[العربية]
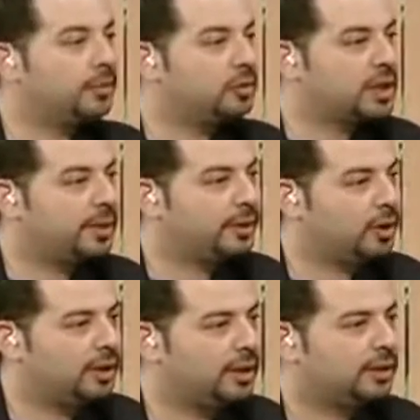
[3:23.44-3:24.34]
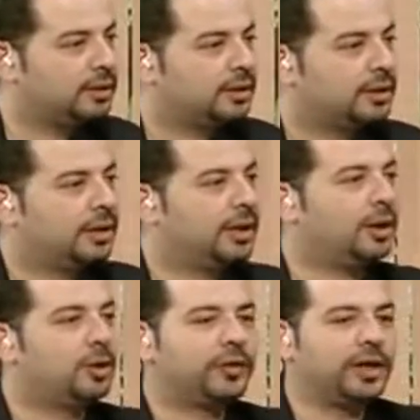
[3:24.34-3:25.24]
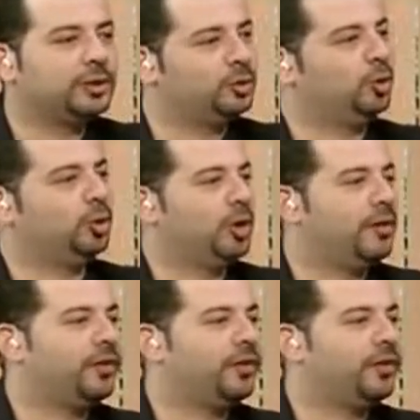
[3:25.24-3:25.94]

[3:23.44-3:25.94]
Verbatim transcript: والسابع دلوقتي اه وصلنا وصلنا انا في الانترو كنت واقف